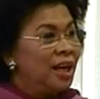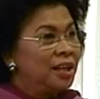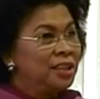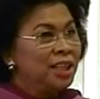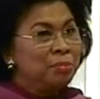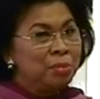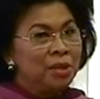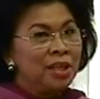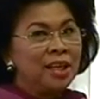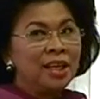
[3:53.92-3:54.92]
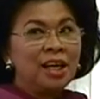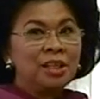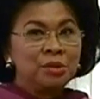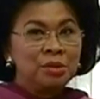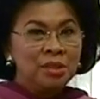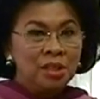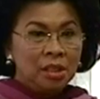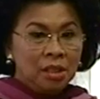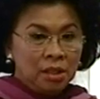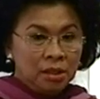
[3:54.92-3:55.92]
Artinya pemilihan langsung
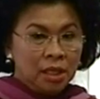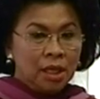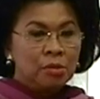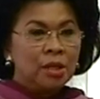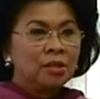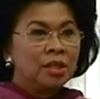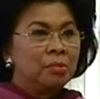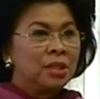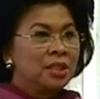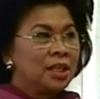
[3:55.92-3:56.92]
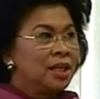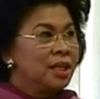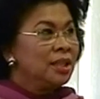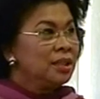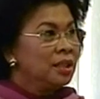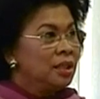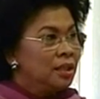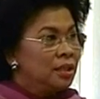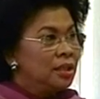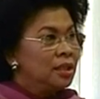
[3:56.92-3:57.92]
dilakukan oleh masyarakat di
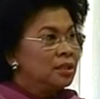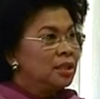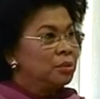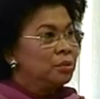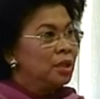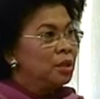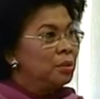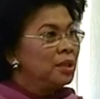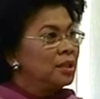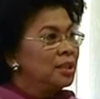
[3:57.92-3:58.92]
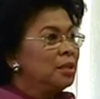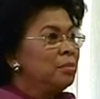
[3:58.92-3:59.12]
tingkat satu dan dua ternyata